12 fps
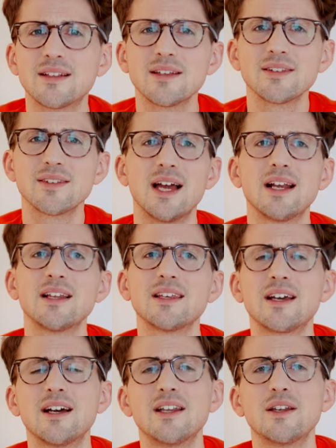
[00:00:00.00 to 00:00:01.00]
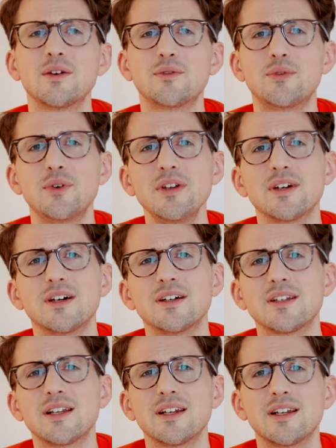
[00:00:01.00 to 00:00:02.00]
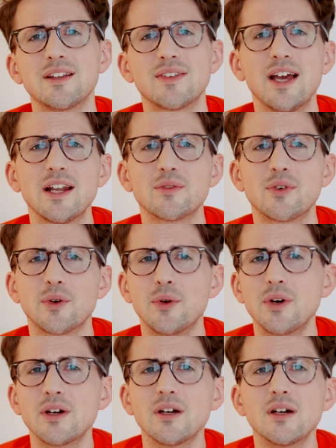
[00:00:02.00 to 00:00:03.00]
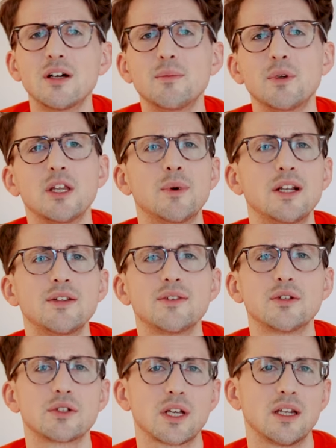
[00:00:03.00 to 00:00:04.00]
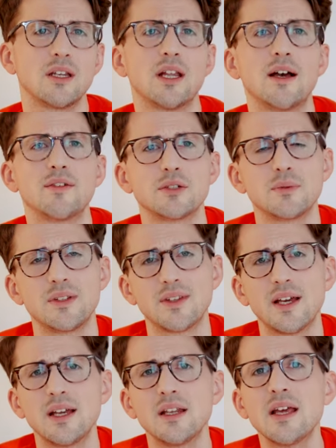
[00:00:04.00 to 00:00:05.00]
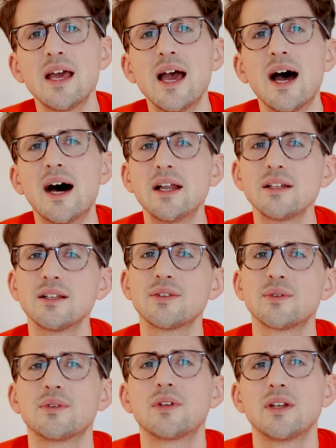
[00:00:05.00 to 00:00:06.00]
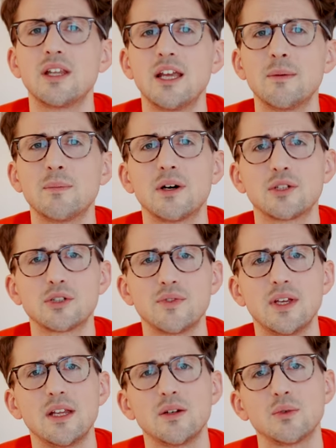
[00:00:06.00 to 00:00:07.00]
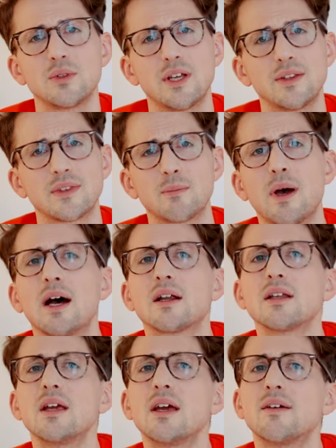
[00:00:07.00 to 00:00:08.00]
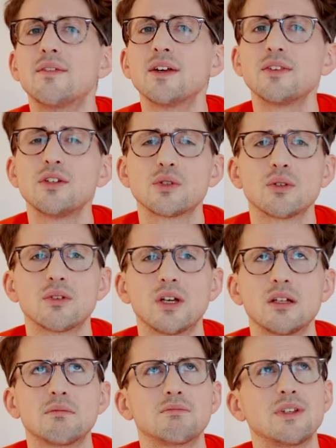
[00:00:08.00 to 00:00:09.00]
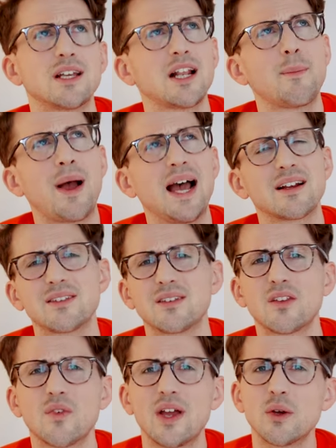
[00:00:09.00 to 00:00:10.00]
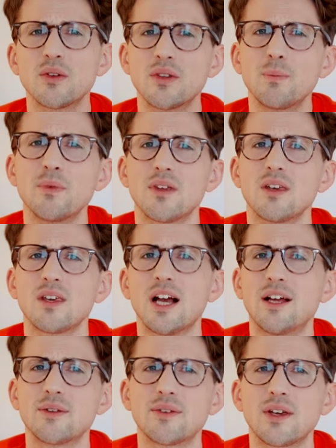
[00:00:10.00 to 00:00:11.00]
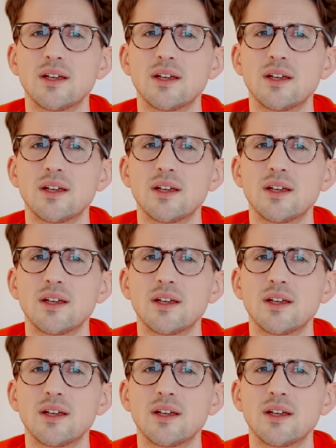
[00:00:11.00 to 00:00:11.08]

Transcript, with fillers: Das ist eigentlich kein Wunder, denn in Zeiten von Hügge, minimalistisch-skandinavischem Design, hat das Unternehmen aus Schweden nur das gemacht, was sie schon seit, ich glaube, 1872, also